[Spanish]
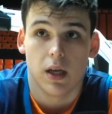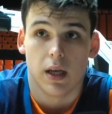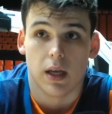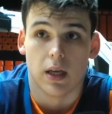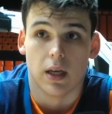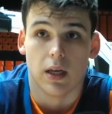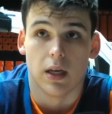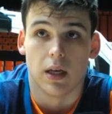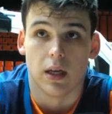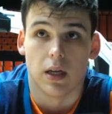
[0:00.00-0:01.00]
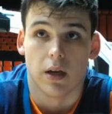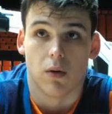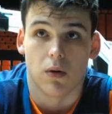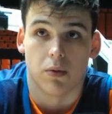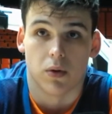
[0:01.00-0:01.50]
Y,
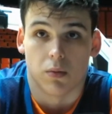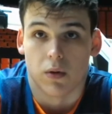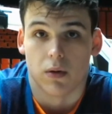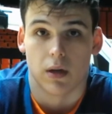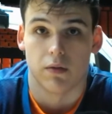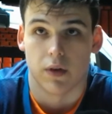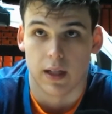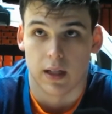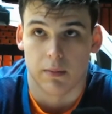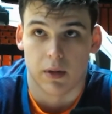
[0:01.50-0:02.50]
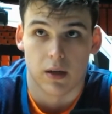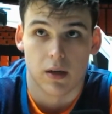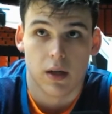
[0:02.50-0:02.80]
luego, pues bueno, al final también